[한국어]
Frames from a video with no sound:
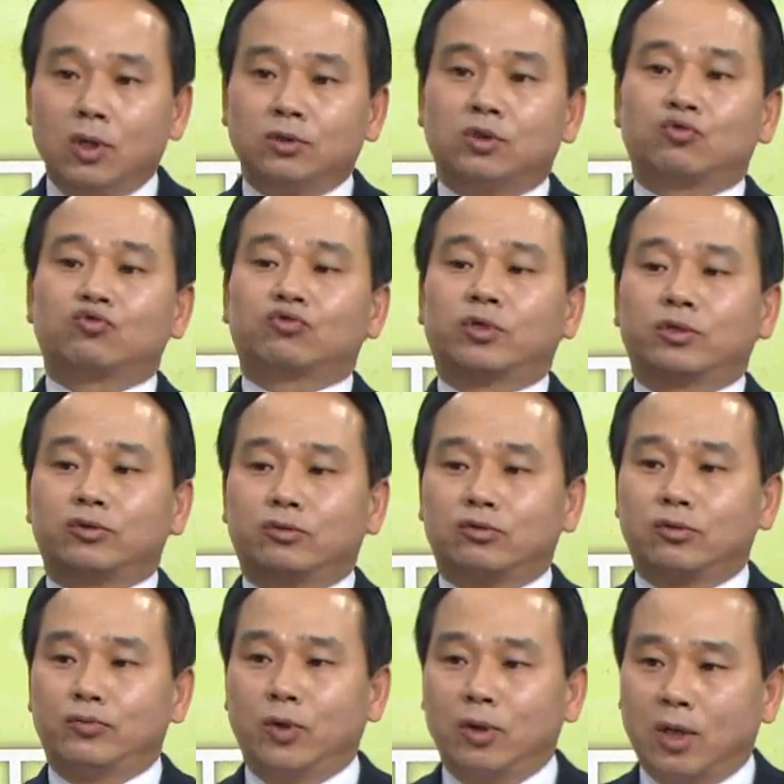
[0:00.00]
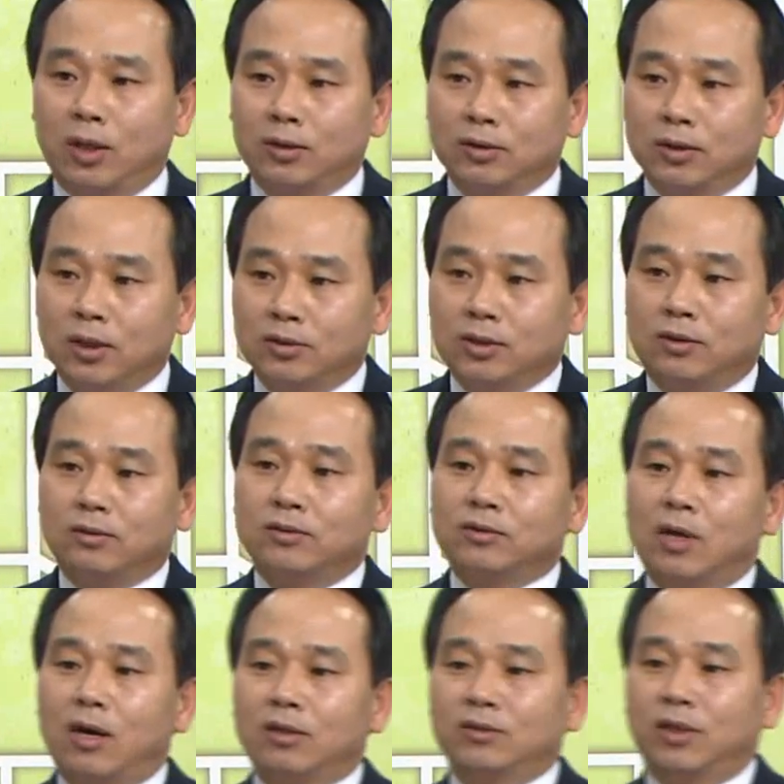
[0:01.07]
이제 수세적으로 변하는 이제 그런
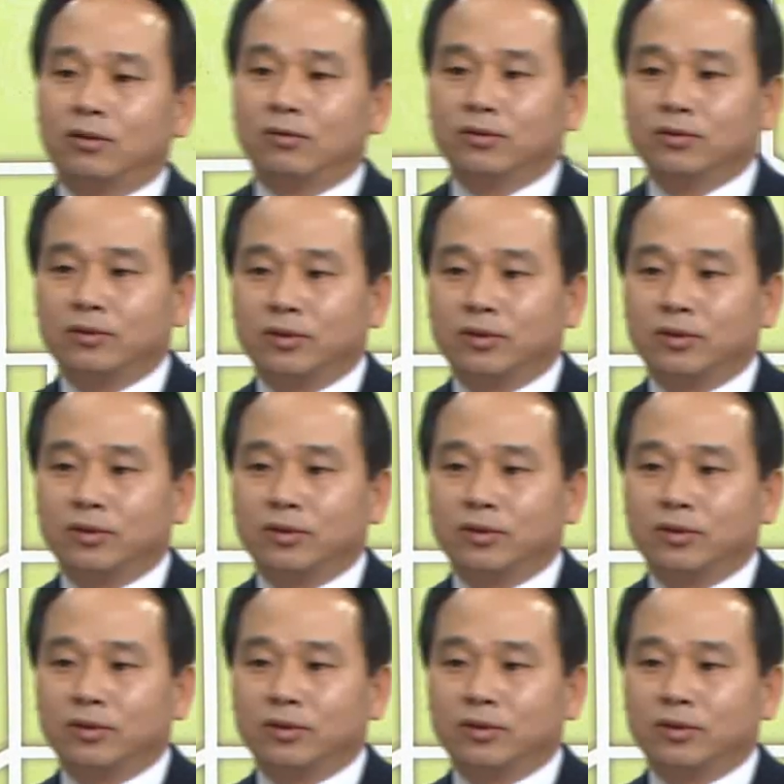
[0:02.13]
상황이 된 거죠.